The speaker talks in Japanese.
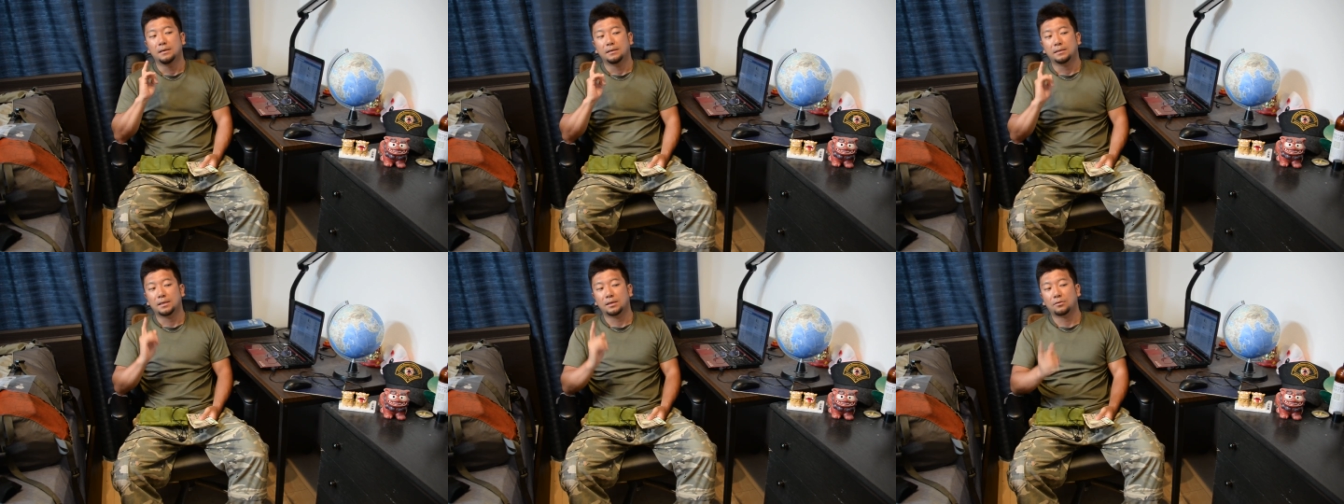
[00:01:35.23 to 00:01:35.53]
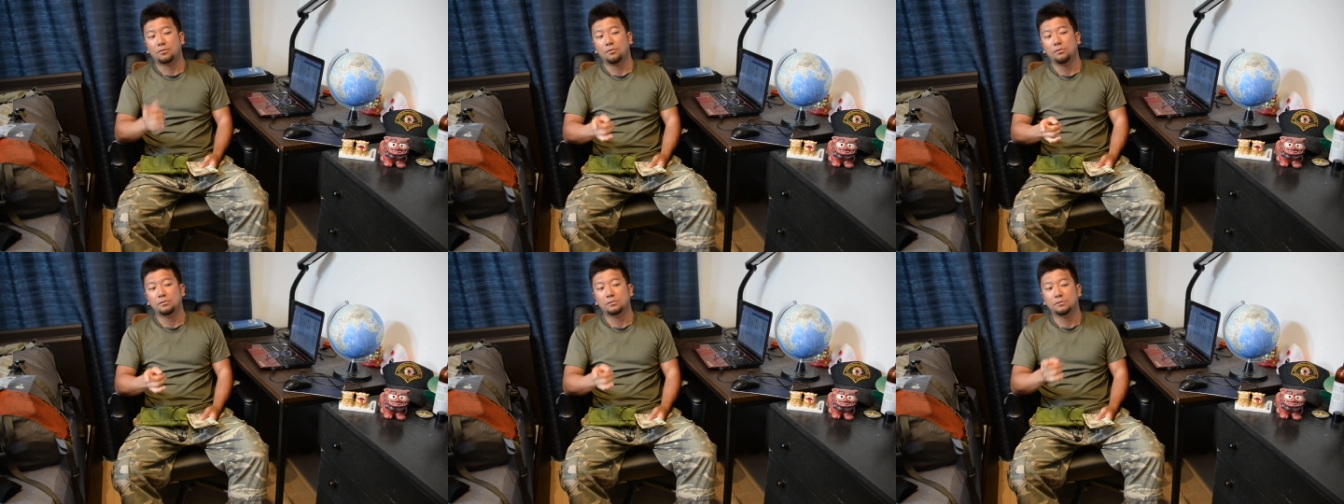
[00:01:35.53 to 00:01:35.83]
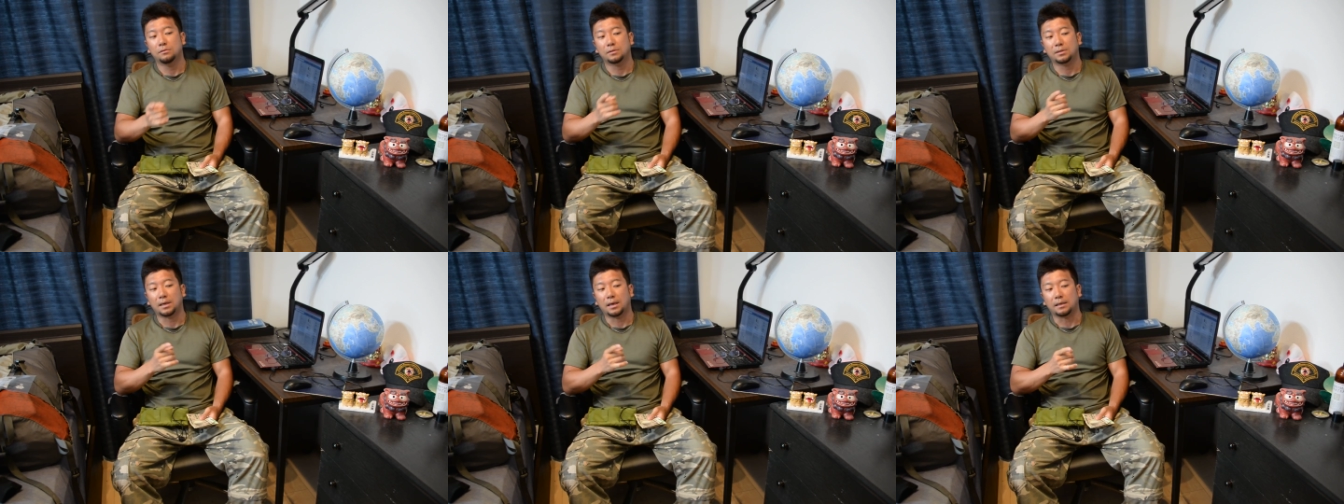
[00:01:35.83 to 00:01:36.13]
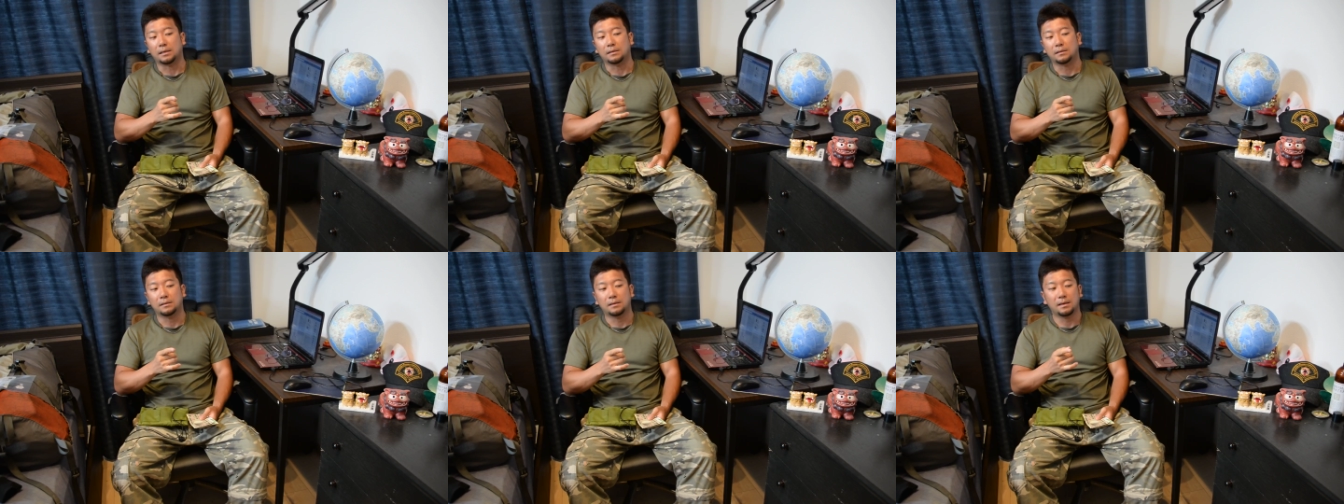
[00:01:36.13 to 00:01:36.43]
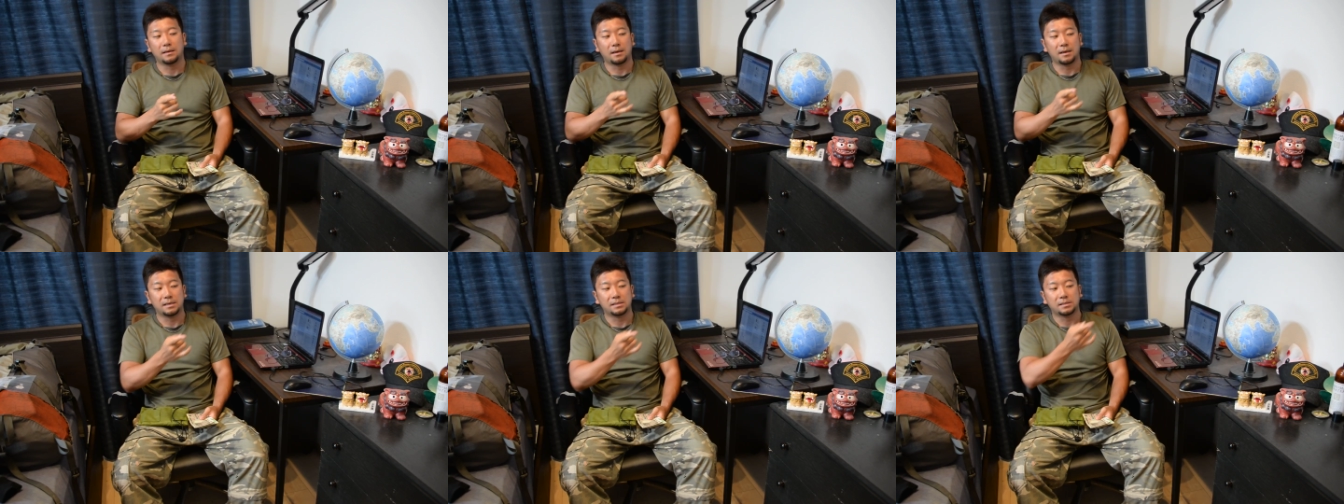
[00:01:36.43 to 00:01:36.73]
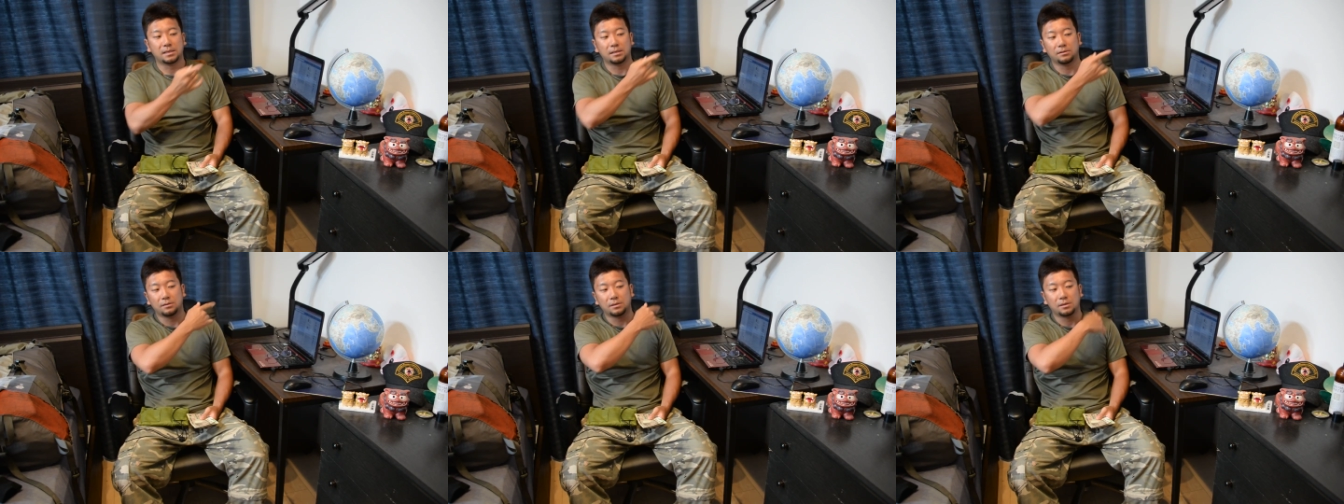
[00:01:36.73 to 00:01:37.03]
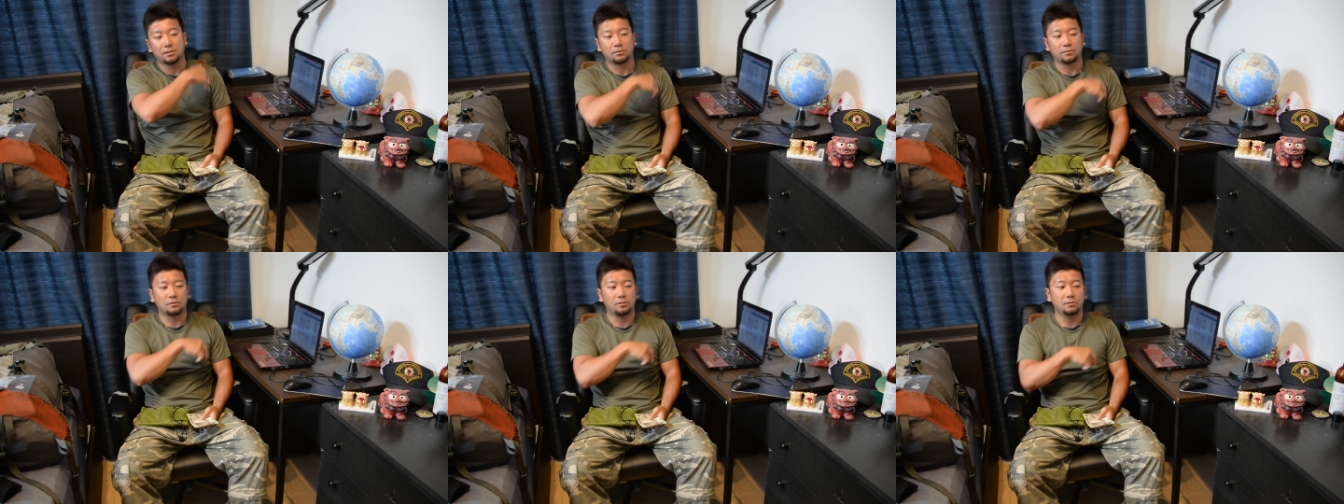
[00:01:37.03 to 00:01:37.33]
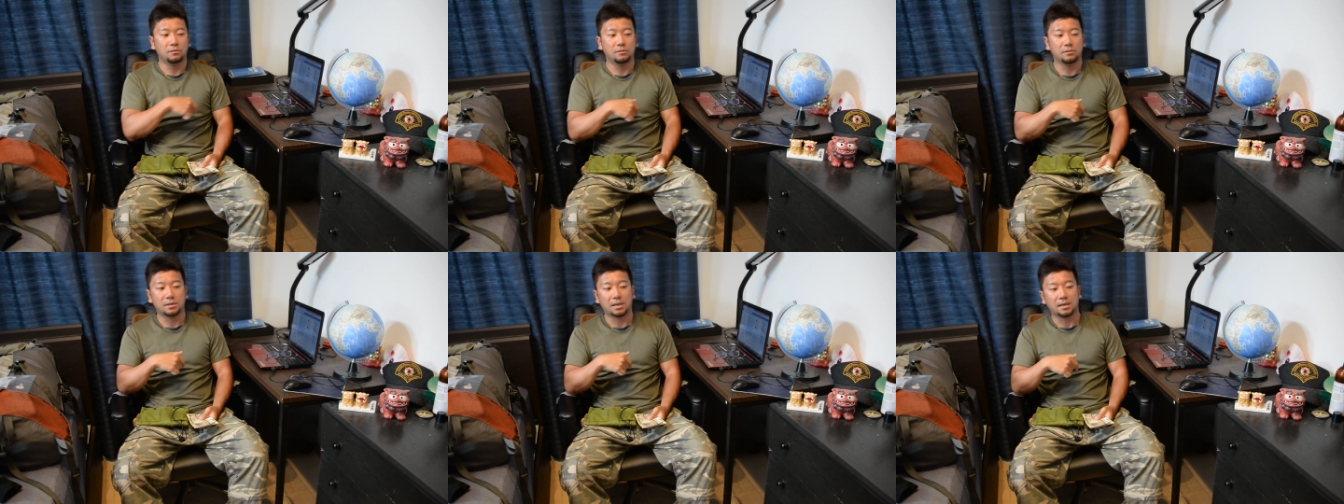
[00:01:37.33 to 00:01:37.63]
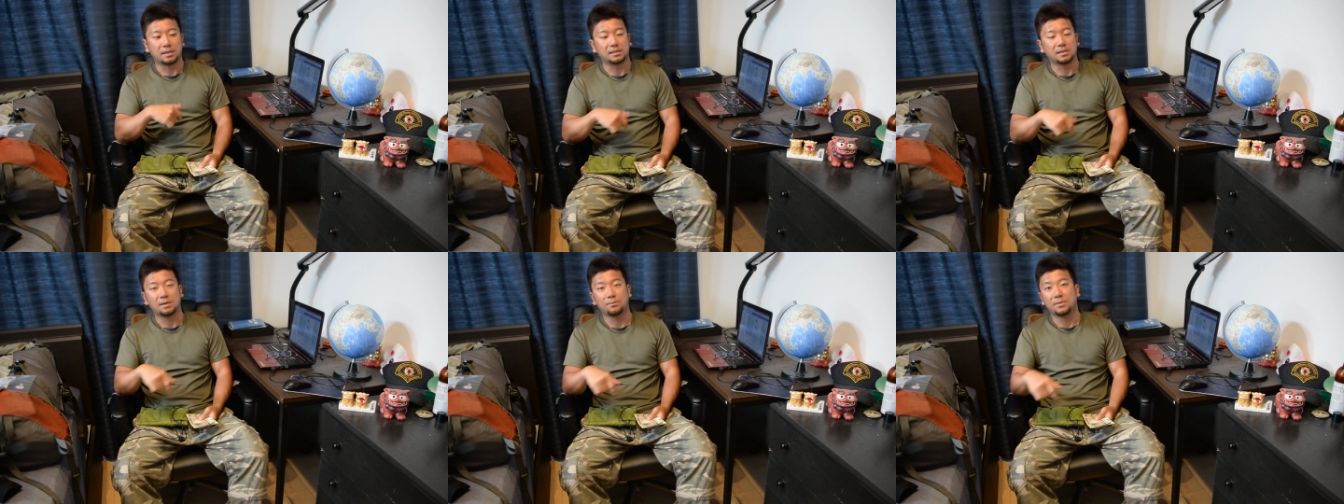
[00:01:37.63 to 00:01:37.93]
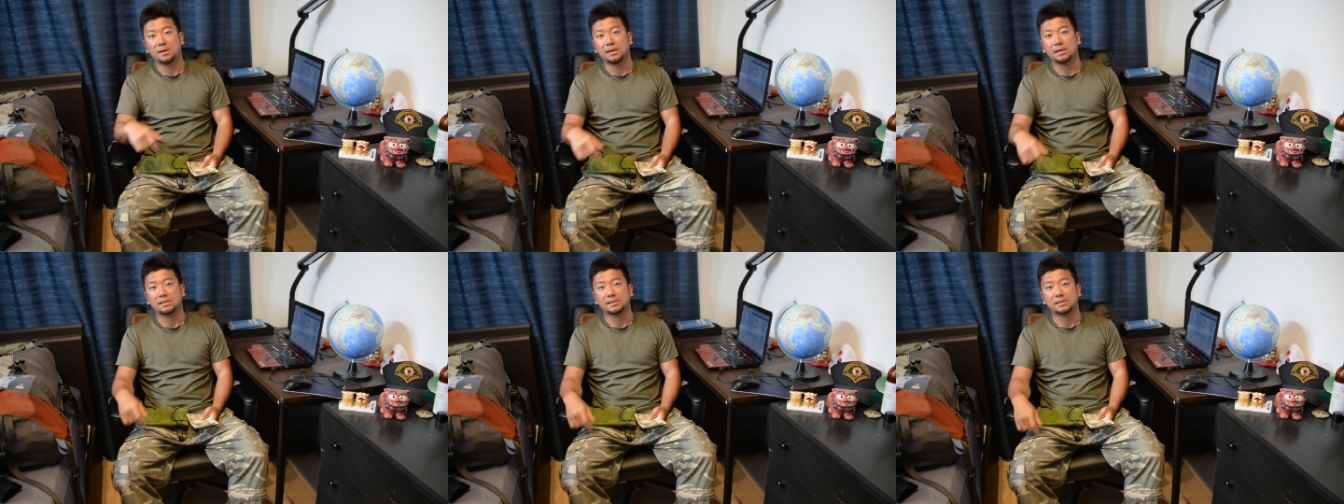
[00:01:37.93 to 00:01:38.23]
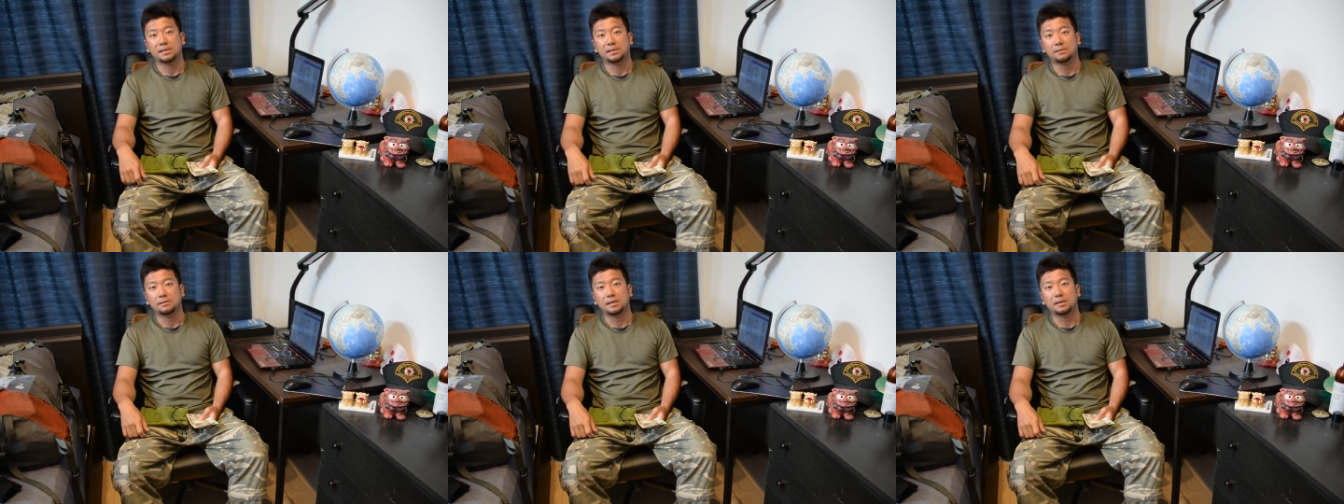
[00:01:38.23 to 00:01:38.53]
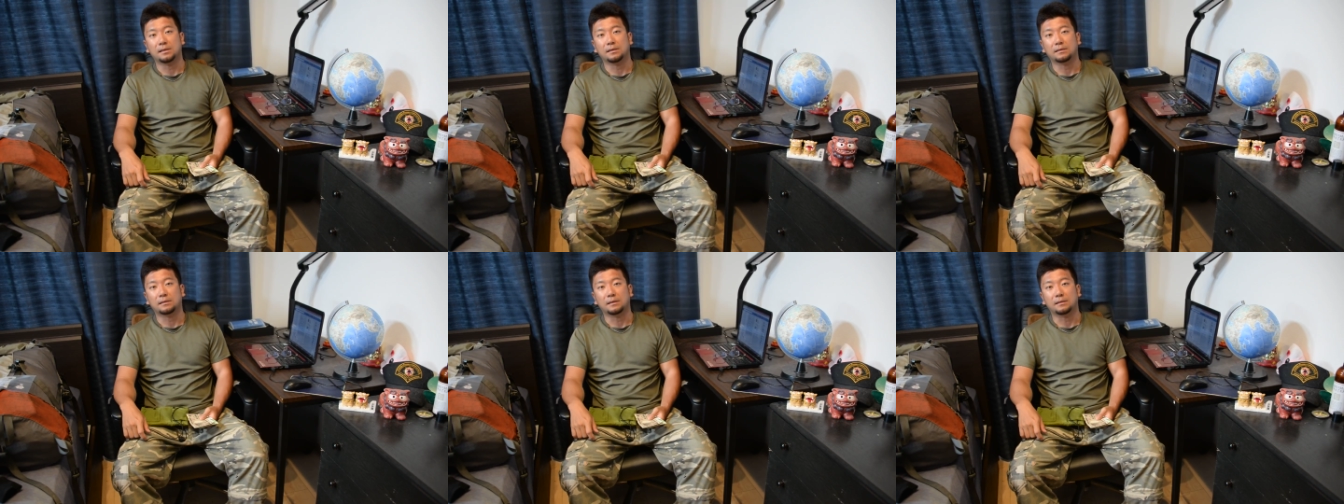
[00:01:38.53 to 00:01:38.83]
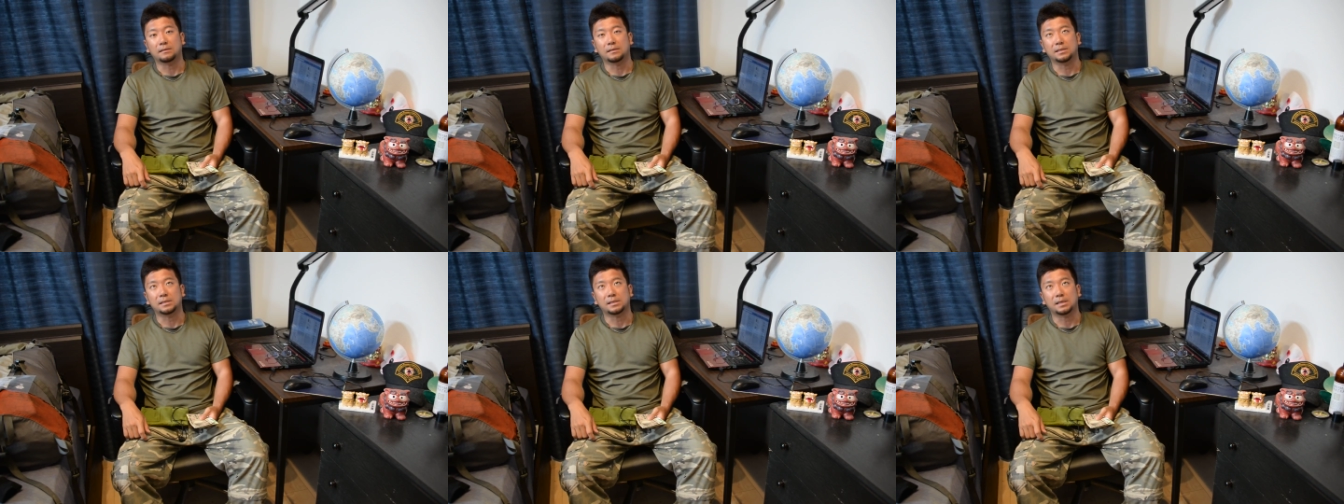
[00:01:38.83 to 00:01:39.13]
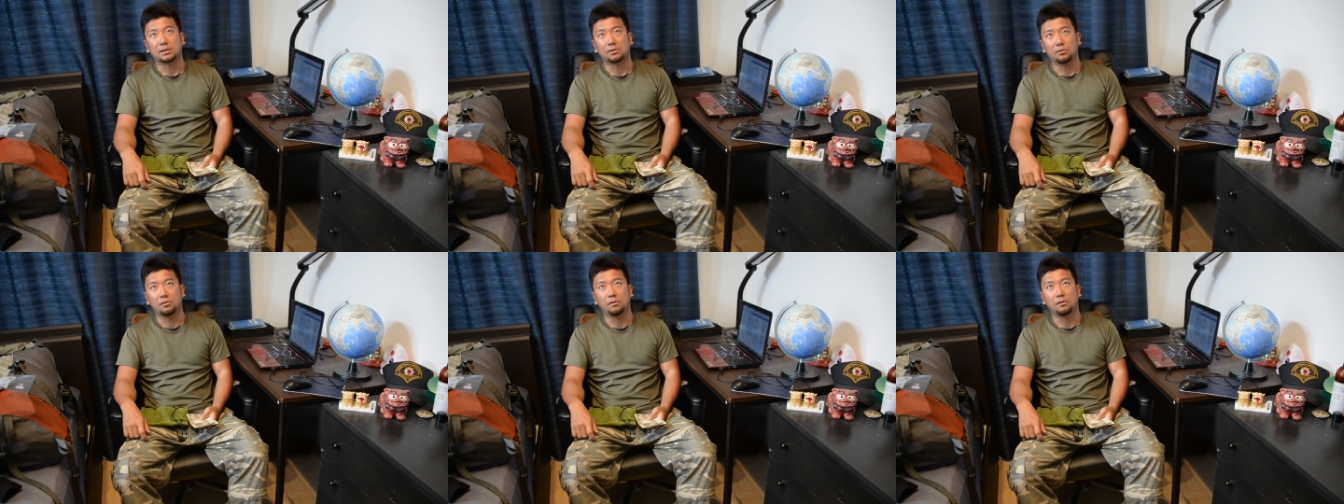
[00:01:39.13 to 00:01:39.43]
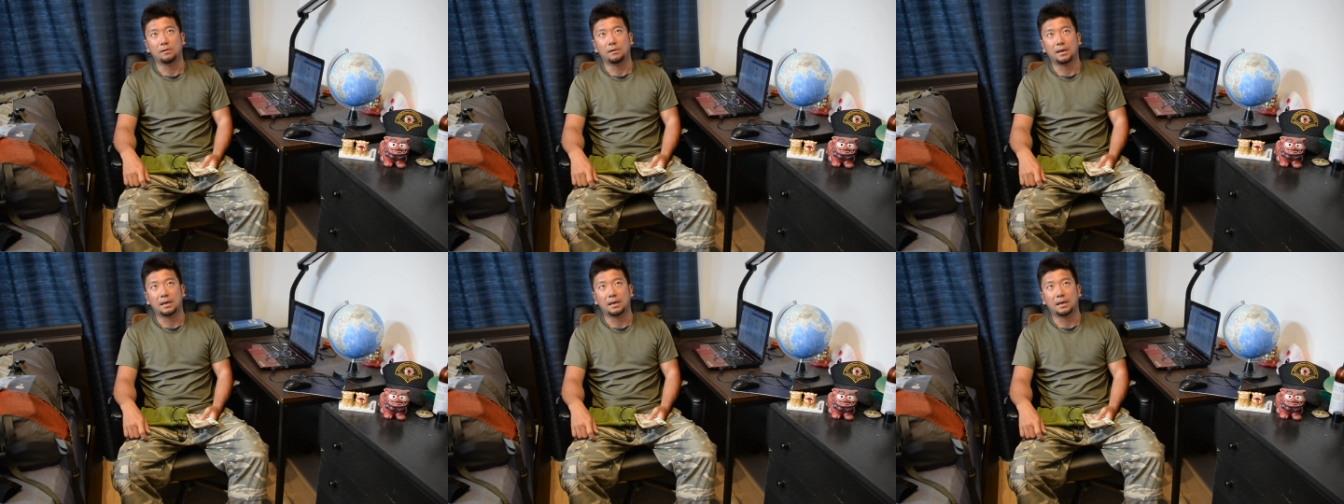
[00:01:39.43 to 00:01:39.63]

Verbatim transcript: で、航空券。で、アイスランド行きの航空券が3万8000円ぐらいだったんですけど、